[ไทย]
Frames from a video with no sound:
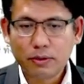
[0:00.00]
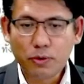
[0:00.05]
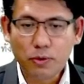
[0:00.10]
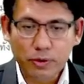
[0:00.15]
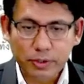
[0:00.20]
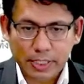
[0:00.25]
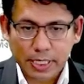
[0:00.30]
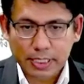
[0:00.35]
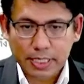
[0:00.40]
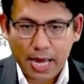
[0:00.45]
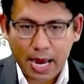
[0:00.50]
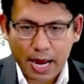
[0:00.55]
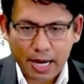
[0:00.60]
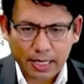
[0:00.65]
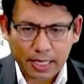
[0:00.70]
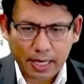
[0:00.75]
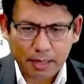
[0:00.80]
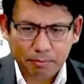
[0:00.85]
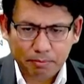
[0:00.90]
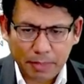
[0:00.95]
คู่สัญญา
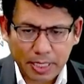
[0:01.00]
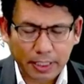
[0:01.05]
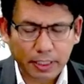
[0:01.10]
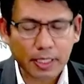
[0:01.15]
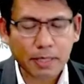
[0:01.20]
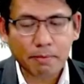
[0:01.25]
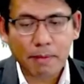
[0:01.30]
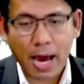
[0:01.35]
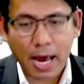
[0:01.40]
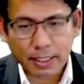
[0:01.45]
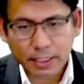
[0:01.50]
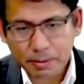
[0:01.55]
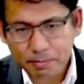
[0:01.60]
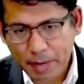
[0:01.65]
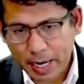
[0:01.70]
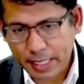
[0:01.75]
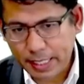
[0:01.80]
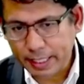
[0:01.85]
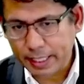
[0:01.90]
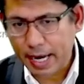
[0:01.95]
เนี่ยมีที่มาที่
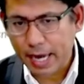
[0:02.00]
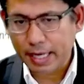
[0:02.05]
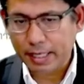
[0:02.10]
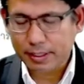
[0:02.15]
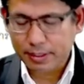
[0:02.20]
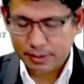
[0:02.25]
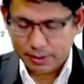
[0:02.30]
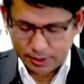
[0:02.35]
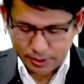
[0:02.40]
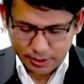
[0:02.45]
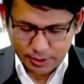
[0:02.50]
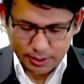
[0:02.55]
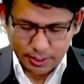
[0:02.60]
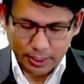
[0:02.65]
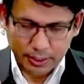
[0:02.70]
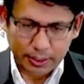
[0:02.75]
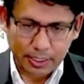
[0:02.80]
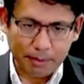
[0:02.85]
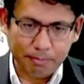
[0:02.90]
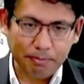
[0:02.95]
ไปยังไง
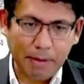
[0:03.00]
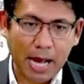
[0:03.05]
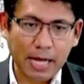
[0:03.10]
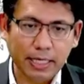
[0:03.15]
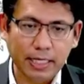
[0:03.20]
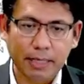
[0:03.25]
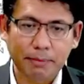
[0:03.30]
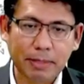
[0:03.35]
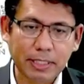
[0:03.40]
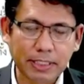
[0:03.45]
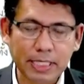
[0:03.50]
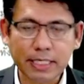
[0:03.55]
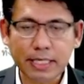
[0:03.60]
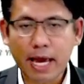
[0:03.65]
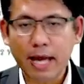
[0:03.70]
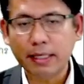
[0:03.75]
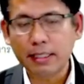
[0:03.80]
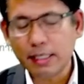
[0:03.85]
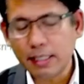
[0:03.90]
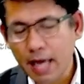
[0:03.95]
ถึงจะมาเกิดเป็นสัญ
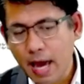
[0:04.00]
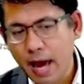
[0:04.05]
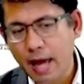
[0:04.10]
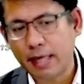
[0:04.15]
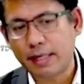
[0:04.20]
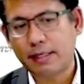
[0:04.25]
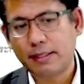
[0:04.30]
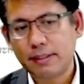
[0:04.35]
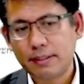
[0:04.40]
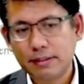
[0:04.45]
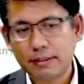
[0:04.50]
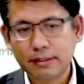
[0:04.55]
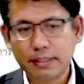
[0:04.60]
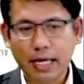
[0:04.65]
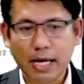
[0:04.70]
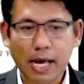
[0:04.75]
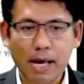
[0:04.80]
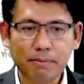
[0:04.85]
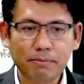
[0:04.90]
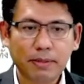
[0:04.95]
ญานี้ได้
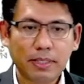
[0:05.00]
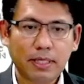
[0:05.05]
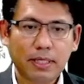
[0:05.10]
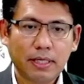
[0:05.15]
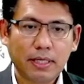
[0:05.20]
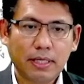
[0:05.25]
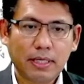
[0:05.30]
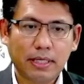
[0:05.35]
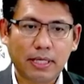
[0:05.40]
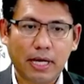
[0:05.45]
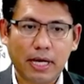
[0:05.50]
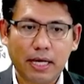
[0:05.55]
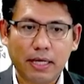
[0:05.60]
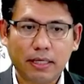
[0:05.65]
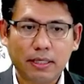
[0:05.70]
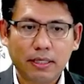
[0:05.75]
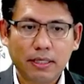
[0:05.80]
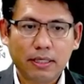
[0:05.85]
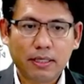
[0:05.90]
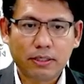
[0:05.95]
นะครับ
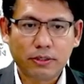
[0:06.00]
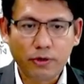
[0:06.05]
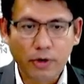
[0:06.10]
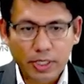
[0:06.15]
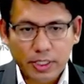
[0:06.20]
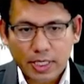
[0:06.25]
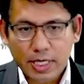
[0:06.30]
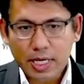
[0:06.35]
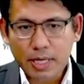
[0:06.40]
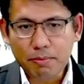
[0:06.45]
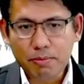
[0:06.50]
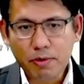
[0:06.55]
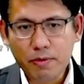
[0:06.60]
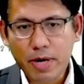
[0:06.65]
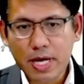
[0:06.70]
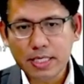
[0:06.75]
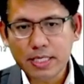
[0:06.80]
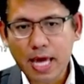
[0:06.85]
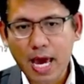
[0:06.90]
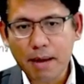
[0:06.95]
โดยที่ผู้
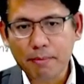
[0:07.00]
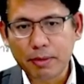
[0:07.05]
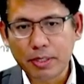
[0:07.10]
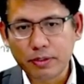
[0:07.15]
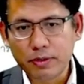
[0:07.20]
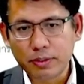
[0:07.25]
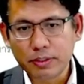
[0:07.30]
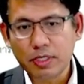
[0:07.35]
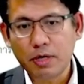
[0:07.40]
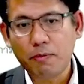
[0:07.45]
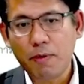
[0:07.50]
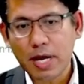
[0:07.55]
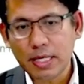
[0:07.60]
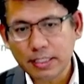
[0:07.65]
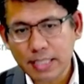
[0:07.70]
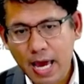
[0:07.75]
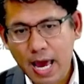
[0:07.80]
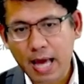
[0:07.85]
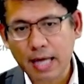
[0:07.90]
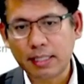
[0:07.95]
ว่าจ้างประสงค์จะว่า
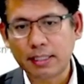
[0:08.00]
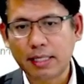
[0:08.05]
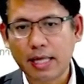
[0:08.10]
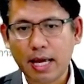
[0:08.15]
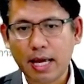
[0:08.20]
จ้าง